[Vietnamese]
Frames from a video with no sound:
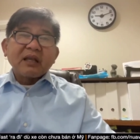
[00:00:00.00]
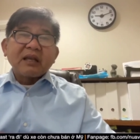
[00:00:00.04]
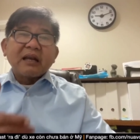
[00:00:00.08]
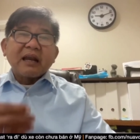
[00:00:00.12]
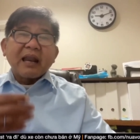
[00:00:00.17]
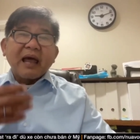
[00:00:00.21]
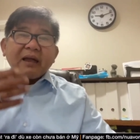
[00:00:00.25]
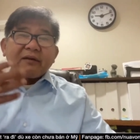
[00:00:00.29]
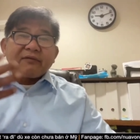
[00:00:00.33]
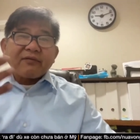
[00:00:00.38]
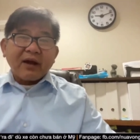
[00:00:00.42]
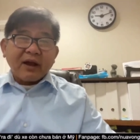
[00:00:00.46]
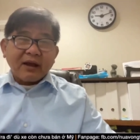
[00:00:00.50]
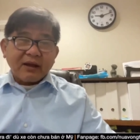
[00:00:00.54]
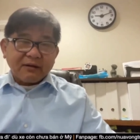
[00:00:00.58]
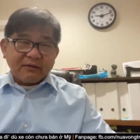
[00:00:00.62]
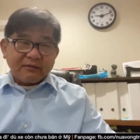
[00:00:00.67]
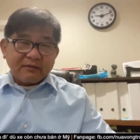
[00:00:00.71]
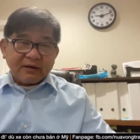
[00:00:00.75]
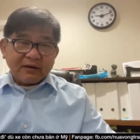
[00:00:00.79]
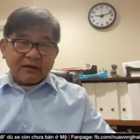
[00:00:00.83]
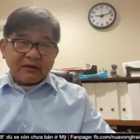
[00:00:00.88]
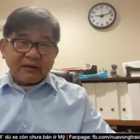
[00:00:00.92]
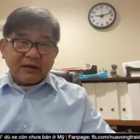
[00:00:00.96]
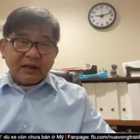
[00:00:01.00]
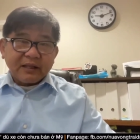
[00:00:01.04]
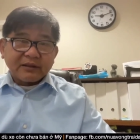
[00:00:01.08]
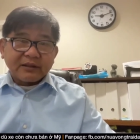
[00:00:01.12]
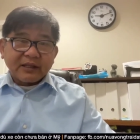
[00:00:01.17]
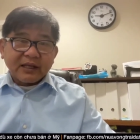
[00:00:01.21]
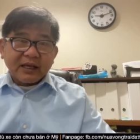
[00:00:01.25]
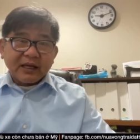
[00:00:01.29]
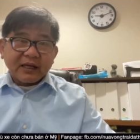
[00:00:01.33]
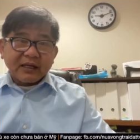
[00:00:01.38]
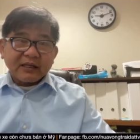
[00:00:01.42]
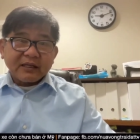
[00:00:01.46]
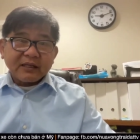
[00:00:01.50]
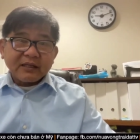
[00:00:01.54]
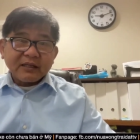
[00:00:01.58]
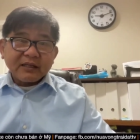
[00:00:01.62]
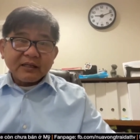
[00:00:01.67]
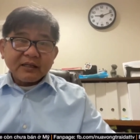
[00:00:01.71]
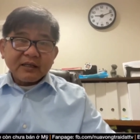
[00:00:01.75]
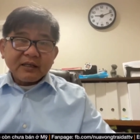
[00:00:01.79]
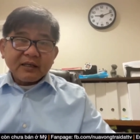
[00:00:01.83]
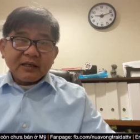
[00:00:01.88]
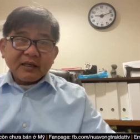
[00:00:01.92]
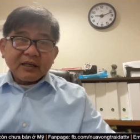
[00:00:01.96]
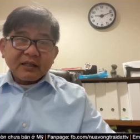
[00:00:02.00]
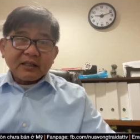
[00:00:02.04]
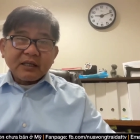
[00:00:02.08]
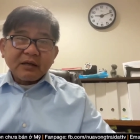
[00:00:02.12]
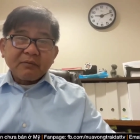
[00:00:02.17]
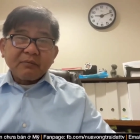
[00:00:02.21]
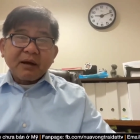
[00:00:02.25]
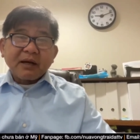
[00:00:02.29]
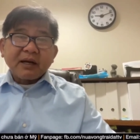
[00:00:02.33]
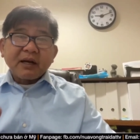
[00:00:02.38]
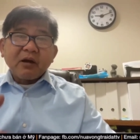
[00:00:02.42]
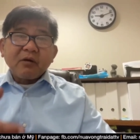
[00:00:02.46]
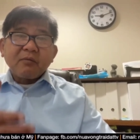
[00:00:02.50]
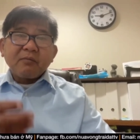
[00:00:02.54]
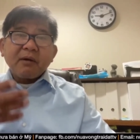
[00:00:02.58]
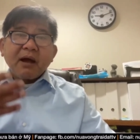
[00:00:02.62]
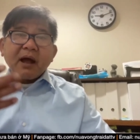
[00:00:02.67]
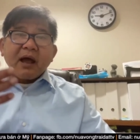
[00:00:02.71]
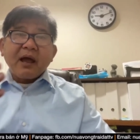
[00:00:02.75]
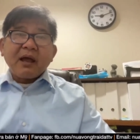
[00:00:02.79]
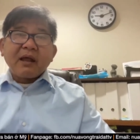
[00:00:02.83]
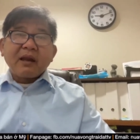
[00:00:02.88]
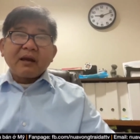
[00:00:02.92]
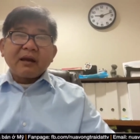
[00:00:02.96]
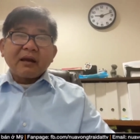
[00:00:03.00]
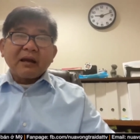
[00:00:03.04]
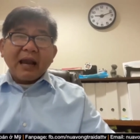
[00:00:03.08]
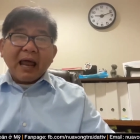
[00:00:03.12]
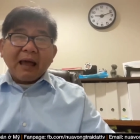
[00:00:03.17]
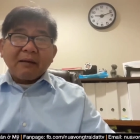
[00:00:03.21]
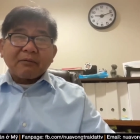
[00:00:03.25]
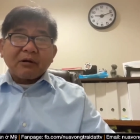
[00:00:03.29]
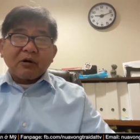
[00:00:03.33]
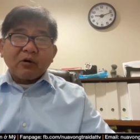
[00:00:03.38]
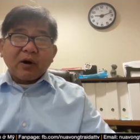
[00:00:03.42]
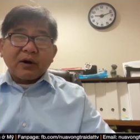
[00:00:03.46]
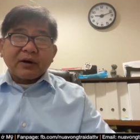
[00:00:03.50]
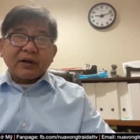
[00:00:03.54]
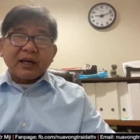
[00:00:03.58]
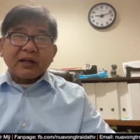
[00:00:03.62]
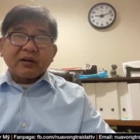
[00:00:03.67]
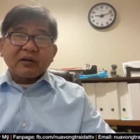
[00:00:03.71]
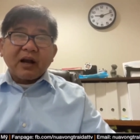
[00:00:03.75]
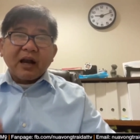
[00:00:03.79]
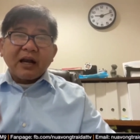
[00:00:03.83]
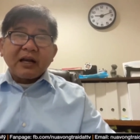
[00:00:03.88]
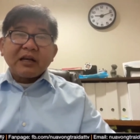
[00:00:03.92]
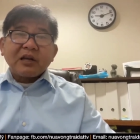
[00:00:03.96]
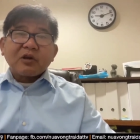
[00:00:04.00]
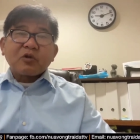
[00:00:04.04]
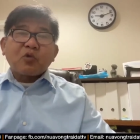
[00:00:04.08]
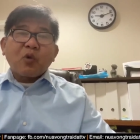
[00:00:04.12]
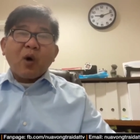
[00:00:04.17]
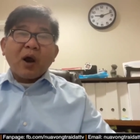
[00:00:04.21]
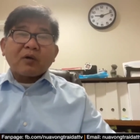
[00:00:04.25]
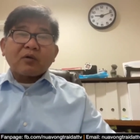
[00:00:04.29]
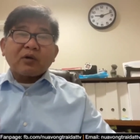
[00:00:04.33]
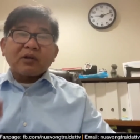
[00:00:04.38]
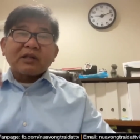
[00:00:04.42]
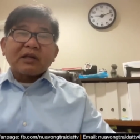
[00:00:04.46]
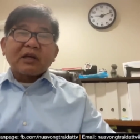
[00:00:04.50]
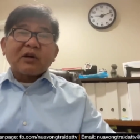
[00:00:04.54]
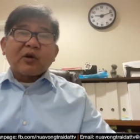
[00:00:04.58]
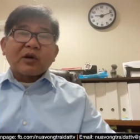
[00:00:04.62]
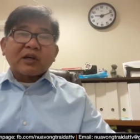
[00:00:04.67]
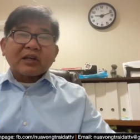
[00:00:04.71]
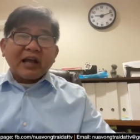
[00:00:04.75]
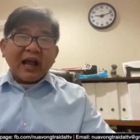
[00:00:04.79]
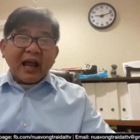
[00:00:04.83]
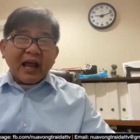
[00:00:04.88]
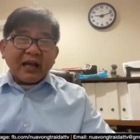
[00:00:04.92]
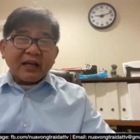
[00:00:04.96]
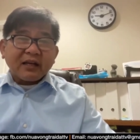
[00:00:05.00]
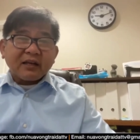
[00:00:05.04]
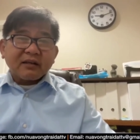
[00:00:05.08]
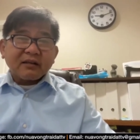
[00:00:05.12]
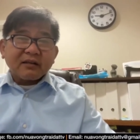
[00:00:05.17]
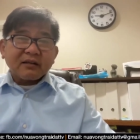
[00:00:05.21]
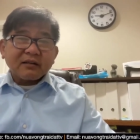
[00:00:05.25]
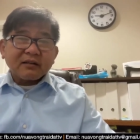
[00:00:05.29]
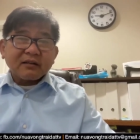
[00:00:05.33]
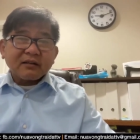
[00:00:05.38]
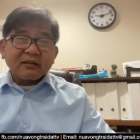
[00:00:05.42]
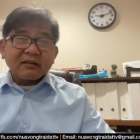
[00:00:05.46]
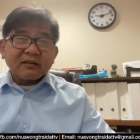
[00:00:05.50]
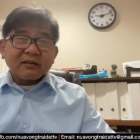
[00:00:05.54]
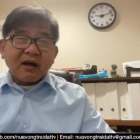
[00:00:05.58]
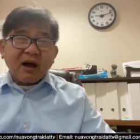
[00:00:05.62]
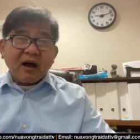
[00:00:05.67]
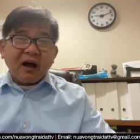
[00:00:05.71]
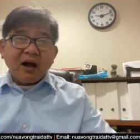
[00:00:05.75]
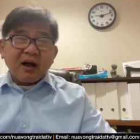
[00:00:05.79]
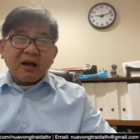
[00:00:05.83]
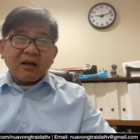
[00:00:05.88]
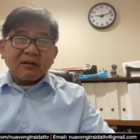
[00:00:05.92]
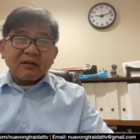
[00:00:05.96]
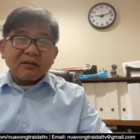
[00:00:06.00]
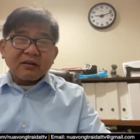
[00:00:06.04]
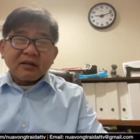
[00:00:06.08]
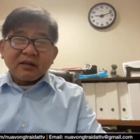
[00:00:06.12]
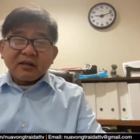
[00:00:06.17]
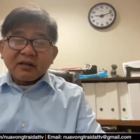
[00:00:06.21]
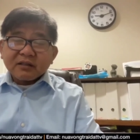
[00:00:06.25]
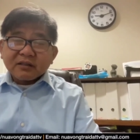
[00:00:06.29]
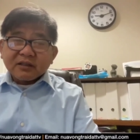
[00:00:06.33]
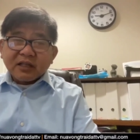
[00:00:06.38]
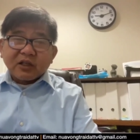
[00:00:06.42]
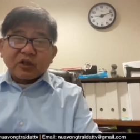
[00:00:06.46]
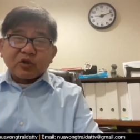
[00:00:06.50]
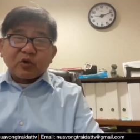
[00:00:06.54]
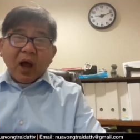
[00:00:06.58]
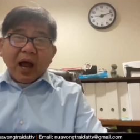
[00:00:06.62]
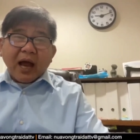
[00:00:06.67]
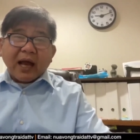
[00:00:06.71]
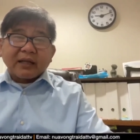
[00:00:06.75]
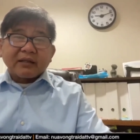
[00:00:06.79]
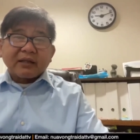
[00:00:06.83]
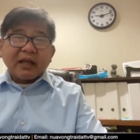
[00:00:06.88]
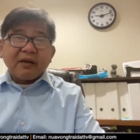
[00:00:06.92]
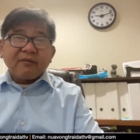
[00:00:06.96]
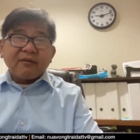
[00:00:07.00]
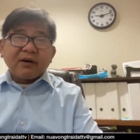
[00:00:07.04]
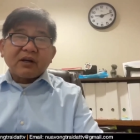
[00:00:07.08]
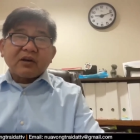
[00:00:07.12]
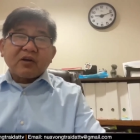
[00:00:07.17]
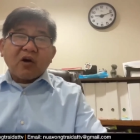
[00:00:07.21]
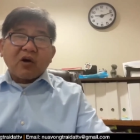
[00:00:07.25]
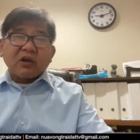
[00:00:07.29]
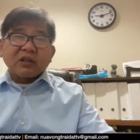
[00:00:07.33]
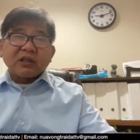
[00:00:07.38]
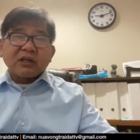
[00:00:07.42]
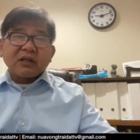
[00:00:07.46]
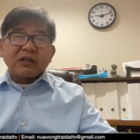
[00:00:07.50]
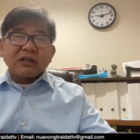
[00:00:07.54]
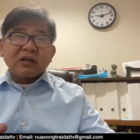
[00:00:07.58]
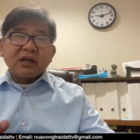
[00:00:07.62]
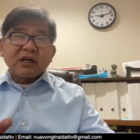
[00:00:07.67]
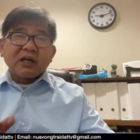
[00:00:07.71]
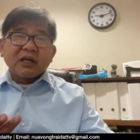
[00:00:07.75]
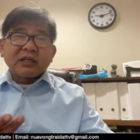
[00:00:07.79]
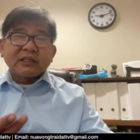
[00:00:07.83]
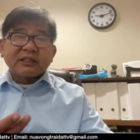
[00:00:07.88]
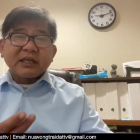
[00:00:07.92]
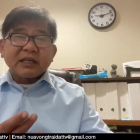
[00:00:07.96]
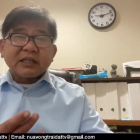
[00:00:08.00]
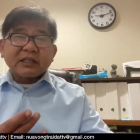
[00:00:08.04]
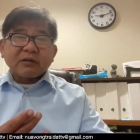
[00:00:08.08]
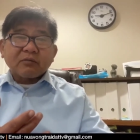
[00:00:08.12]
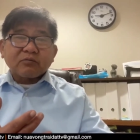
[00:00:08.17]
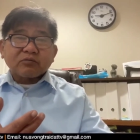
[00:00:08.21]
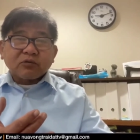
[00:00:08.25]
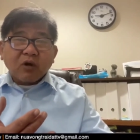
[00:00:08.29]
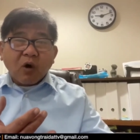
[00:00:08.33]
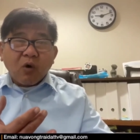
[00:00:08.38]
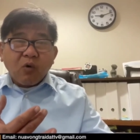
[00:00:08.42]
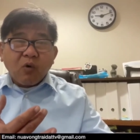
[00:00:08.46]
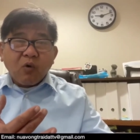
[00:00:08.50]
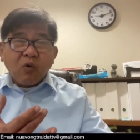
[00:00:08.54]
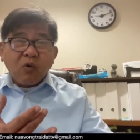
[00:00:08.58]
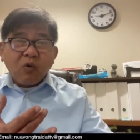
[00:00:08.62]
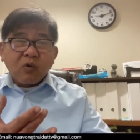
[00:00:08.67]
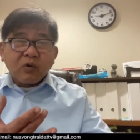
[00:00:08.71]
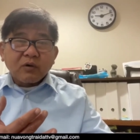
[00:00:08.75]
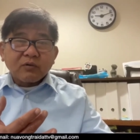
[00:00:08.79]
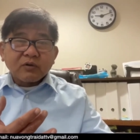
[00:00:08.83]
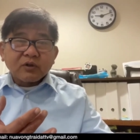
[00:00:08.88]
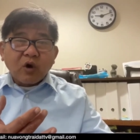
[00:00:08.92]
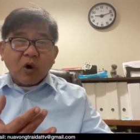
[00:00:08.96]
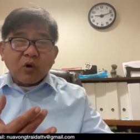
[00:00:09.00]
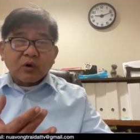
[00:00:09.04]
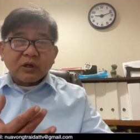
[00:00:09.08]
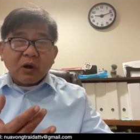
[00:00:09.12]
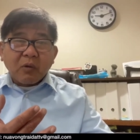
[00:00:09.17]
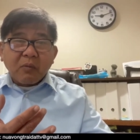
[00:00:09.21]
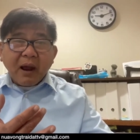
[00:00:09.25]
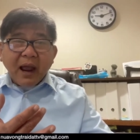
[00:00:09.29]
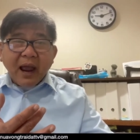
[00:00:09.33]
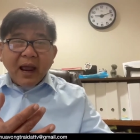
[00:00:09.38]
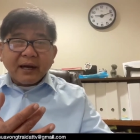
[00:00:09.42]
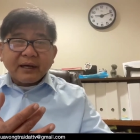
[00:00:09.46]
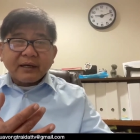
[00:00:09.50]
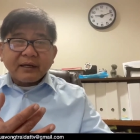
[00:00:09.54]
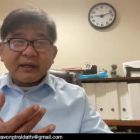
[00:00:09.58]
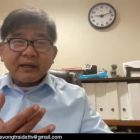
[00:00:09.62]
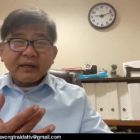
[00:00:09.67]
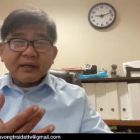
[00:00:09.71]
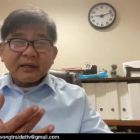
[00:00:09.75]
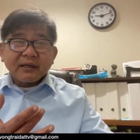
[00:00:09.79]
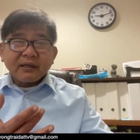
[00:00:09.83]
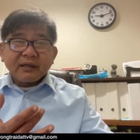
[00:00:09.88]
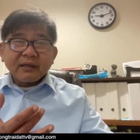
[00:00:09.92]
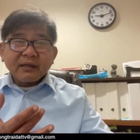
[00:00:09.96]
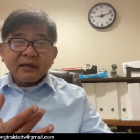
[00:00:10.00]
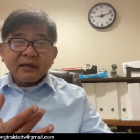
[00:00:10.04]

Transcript: thì lại phải lên tiếng nhưng mà nếu mà làm cái luật này nó lại liên quan qua những luật khác đó thỉnh thoảng anh thấy vẫn có những người chết trong tù đồn công an